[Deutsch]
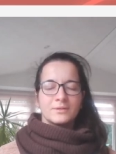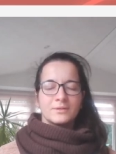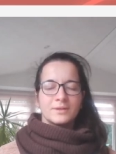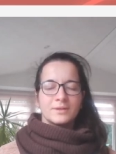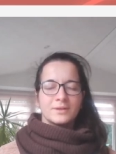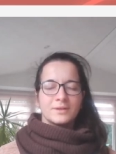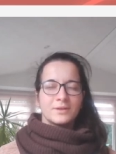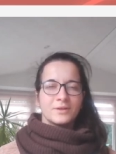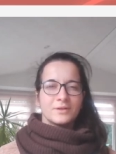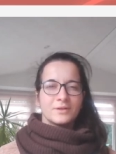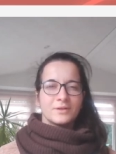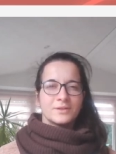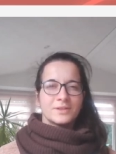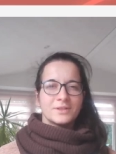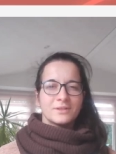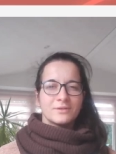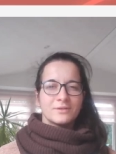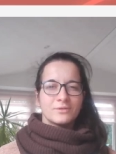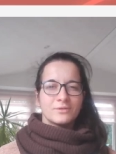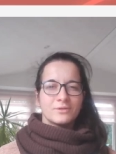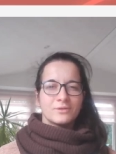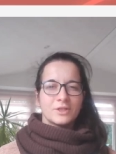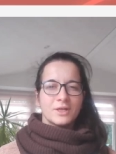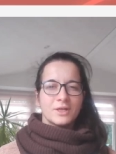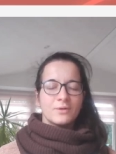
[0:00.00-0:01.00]
Und dann könnt ihr
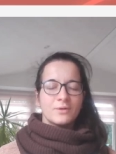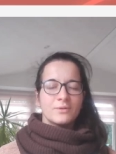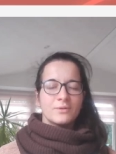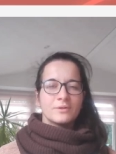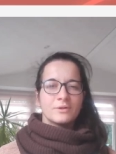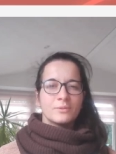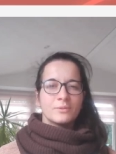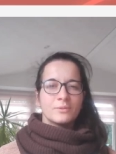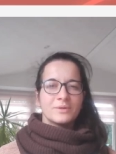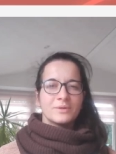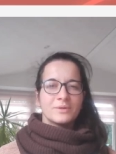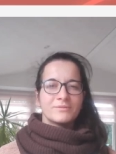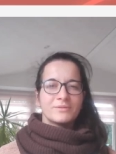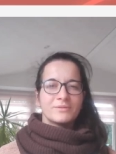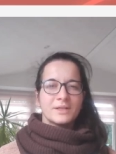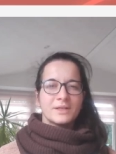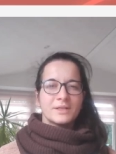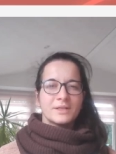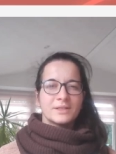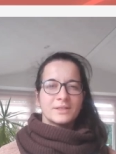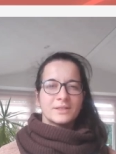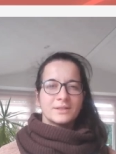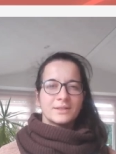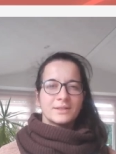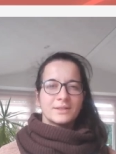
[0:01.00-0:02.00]
noch schauen, ob ihr
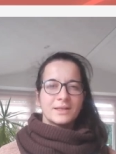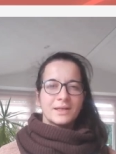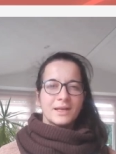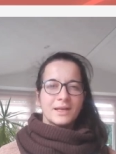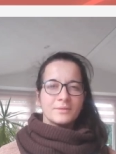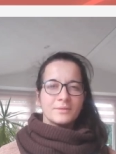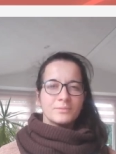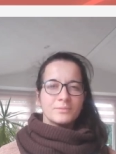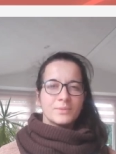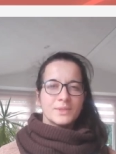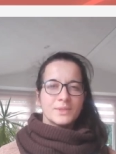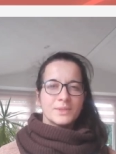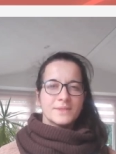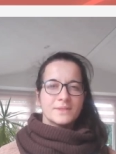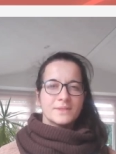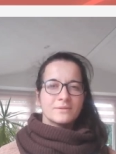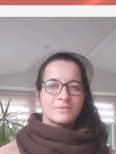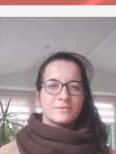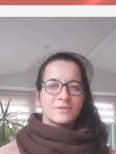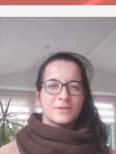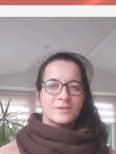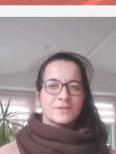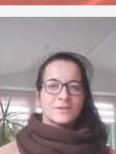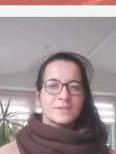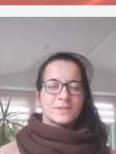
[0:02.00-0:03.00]
vielleicht ein klein
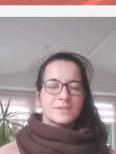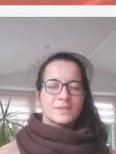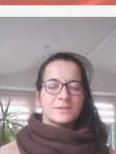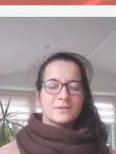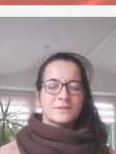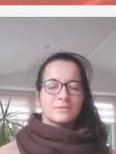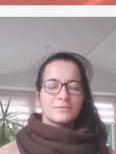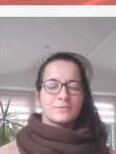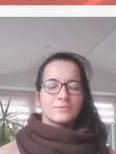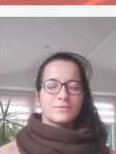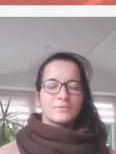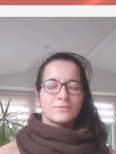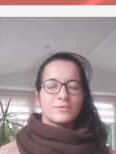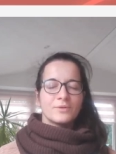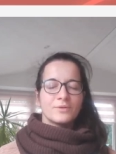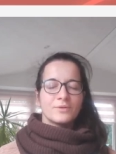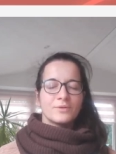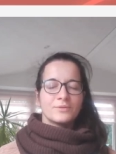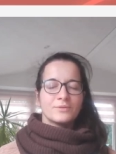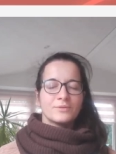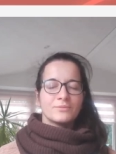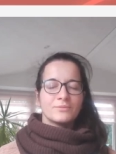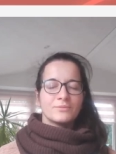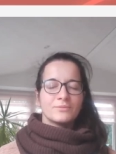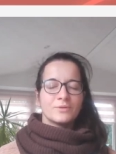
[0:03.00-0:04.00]
bisschen was
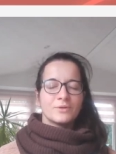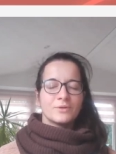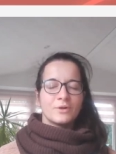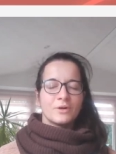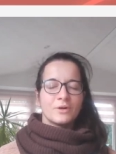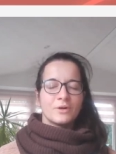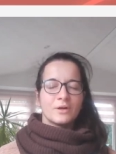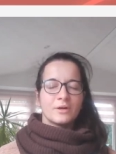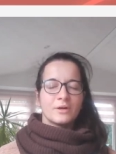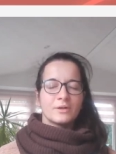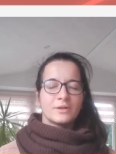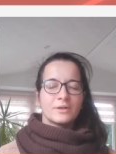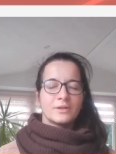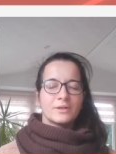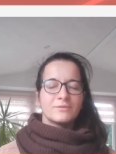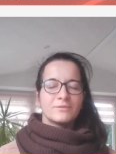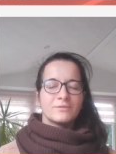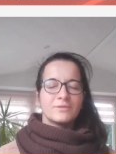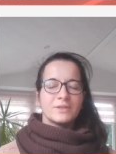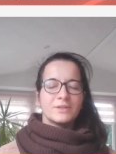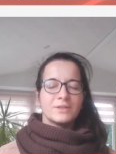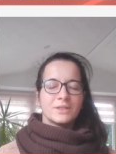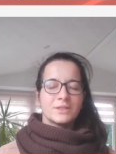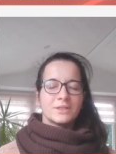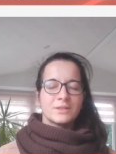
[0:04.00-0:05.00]
von eurem
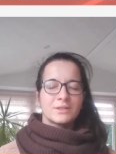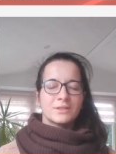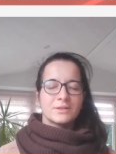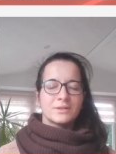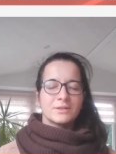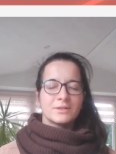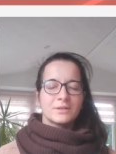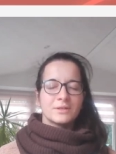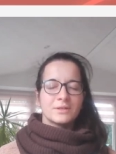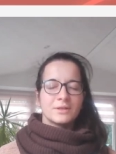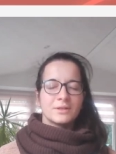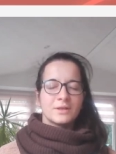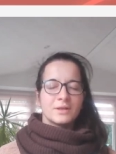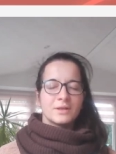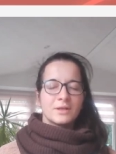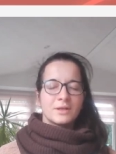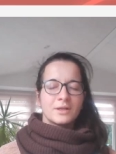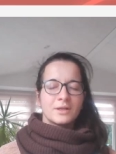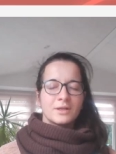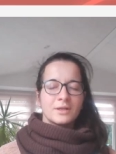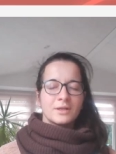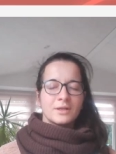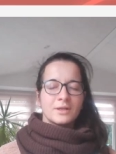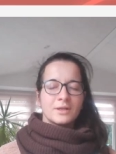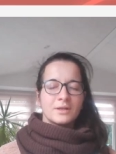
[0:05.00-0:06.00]
Gewicht
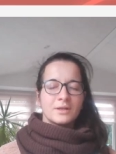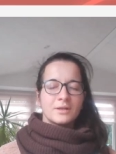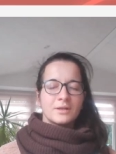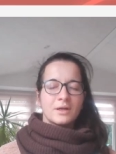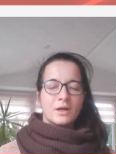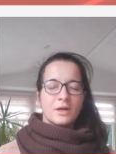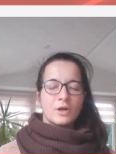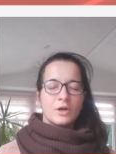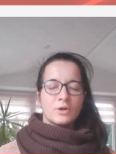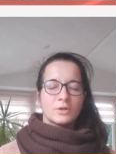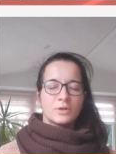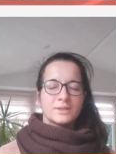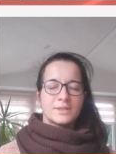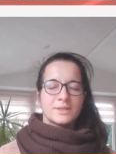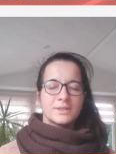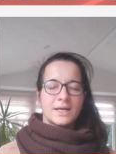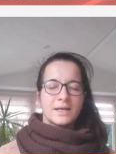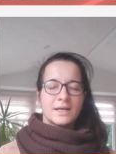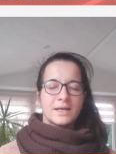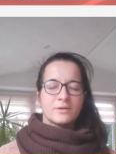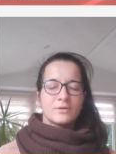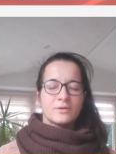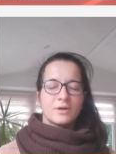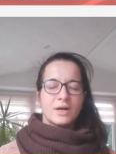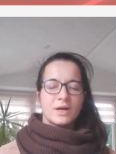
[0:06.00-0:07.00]
auch
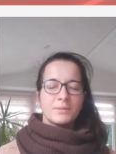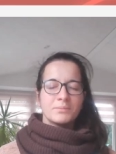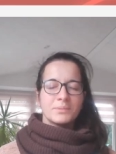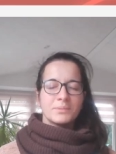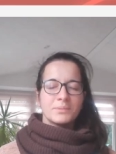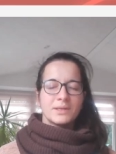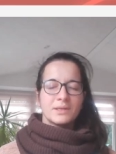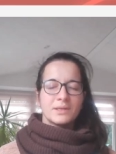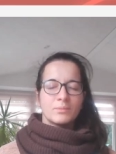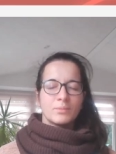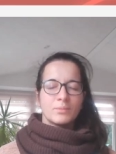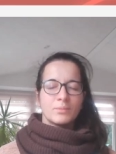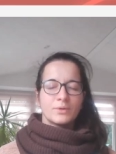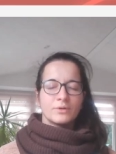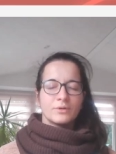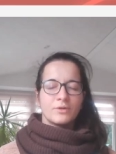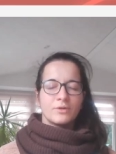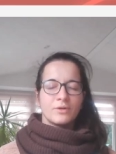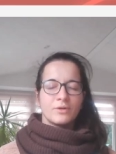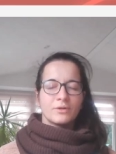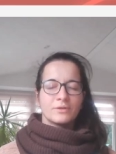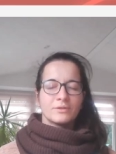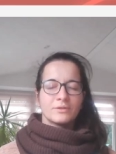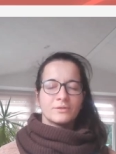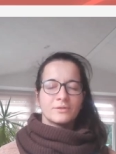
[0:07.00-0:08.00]
da noch abgeben
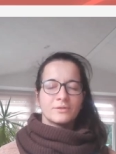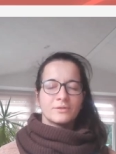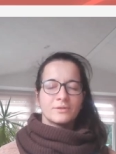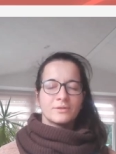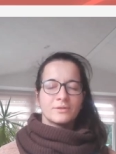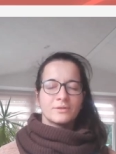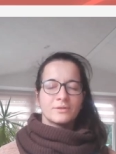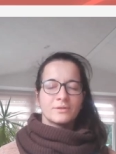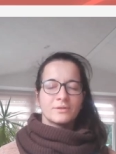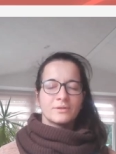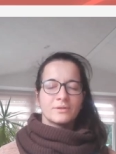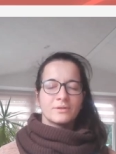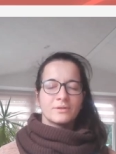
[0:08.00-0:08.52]
könnt.